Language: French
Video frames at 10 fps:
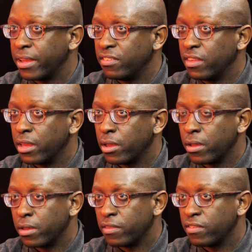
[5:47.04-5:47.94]
après, c'est
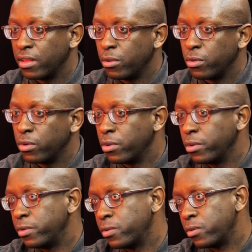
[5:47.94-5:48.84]
euh, le,
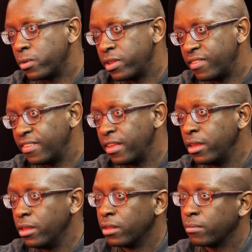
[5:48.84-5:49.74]

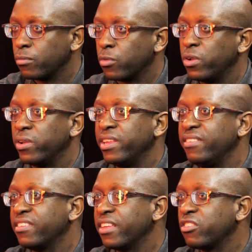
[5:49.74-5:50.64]
lycée. le
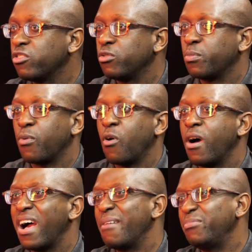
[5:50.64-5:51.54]
lycée, tu
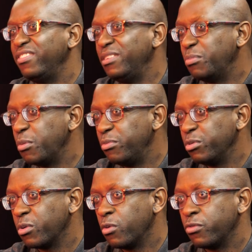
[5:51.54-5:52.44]
prends un petit peu
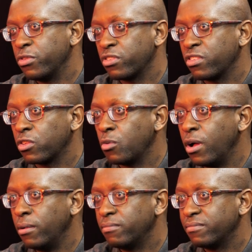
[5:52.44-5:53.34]
plus confiance en
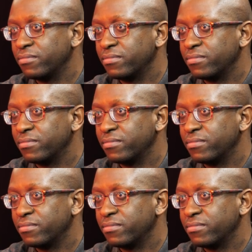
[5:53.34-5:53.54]
toi,